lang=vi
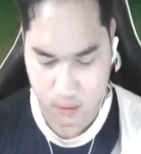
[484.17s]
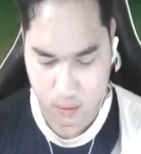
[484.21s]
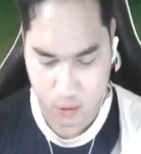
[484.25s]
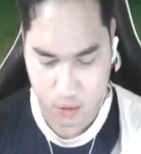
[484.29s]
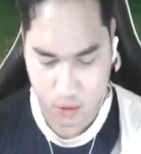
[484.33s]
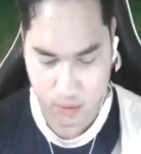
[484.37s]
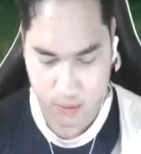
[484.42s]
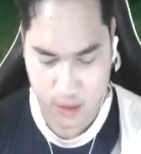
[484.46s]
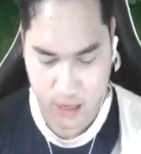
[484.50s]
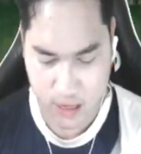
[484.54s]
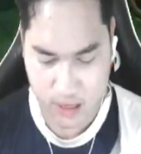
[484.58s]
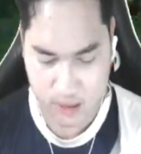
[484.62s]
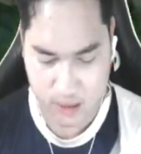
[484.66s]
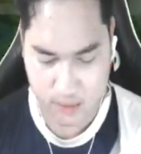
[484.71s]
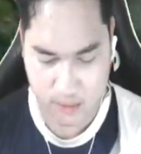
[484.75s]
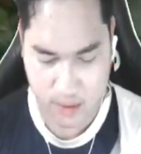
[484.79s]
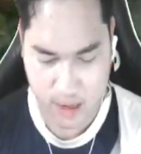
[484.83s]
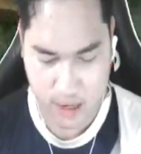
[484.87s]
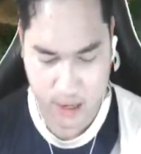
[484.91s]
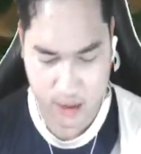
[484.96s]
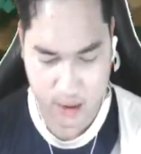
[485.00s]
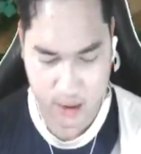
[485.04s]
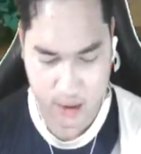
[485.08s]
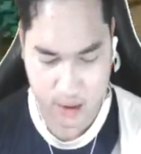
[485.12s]
bốt mà lại điện
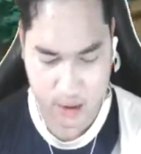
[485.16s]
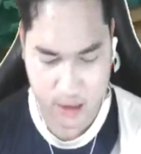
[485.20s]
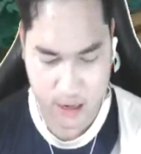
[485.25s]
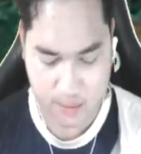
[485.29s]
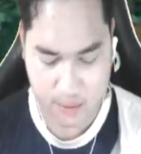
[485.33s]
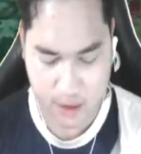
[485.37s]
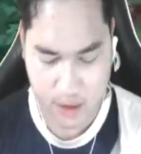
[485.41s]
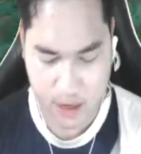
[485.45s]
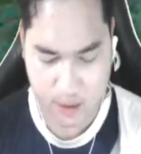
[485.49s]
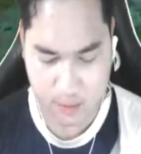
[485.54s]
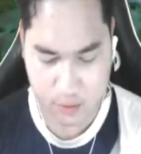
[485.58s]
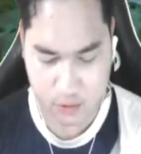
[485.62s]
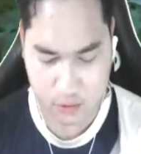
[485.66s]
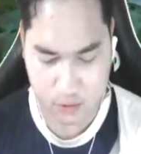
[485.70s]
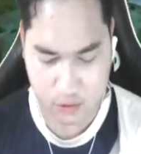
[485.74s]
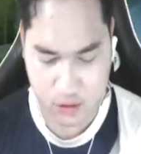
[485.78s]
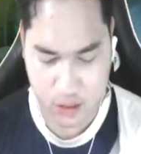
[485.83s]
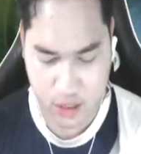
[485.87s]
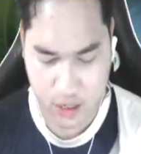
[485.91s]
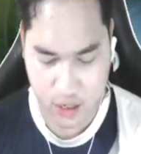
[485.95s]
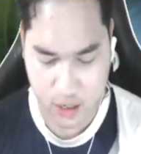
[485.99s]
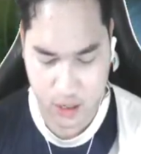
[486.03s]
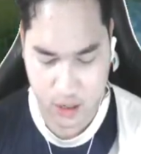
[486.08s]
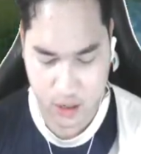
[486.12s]
máng là kia bú trong
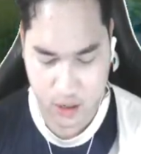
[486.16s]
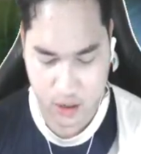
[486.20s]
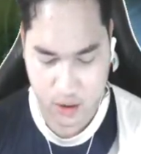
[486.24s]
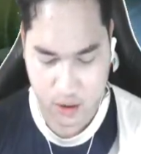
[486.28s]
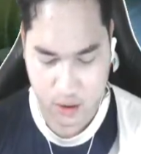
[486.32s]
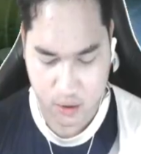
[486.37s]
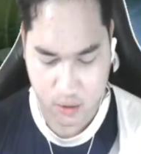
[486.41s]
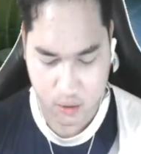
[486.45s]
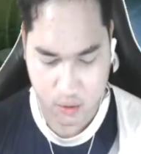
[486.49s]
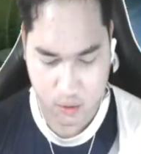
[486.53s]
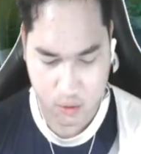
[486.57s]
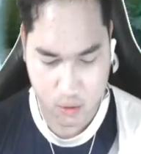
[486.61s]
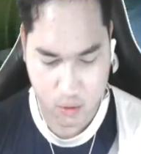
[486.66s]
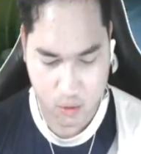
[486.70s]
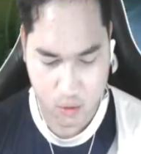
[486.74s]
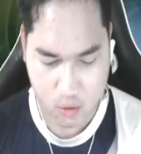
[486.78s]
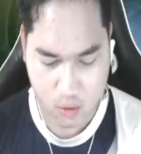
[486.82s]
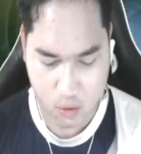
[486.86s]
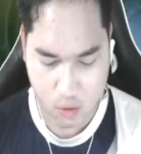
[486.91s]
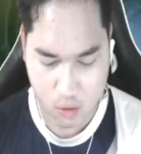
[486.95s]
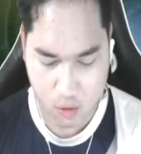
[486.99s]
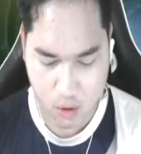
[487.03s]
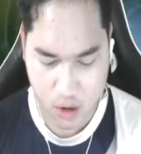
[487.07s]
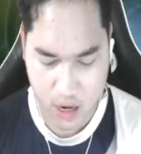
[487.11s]
chay
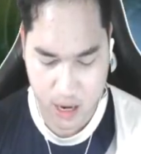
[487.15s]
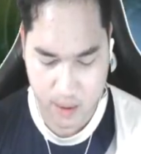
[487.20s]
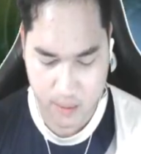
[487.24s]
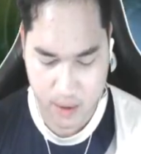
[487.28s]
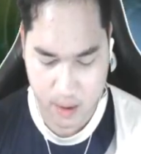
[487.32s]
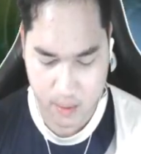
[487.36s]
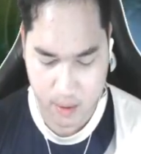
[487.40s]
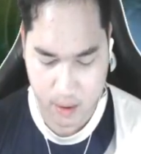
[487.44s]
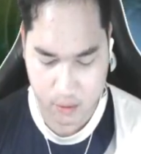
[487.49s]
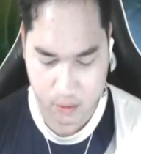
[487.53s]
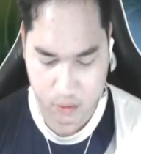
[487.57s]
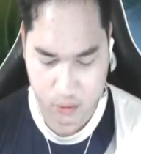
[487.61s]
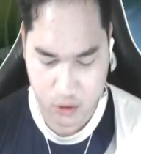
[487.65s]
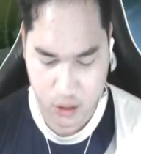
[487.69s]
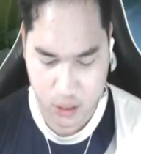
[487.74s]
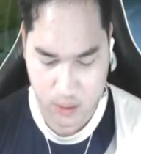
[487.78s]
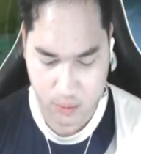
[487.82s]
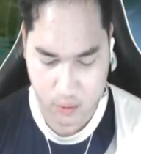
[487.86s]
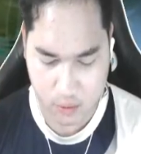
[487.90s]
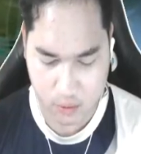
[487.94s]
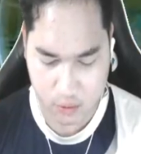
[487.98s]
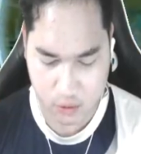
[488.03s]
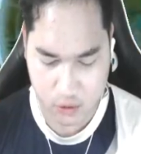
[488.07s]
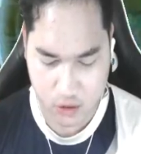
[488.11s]
ô em em em cứ cho
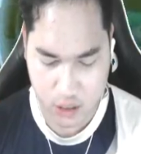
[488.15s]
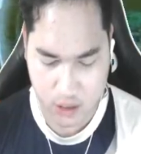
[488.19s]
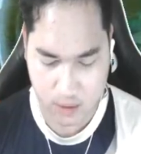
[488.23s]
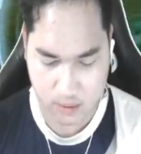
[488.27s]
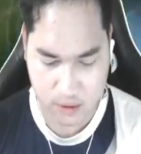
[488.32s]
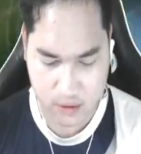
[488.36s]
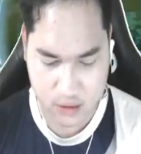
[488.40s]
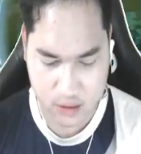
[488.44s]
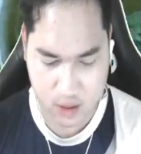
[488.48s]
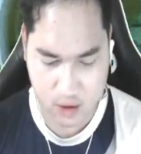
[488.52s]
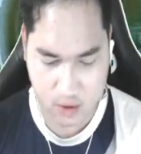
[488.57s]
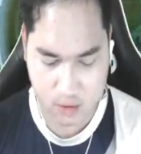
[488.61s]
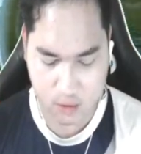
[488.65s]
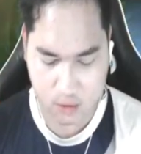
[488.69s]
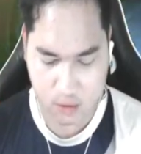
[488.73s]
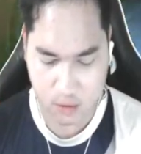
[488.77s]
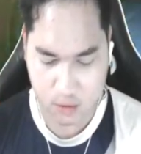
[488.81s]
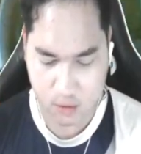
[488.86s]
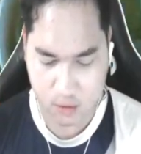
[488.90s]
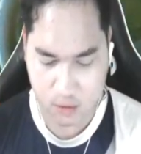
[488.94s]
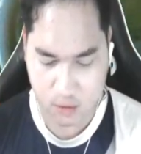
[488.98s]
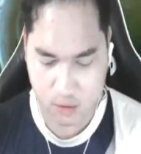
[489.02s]
phụ cứ chở let's go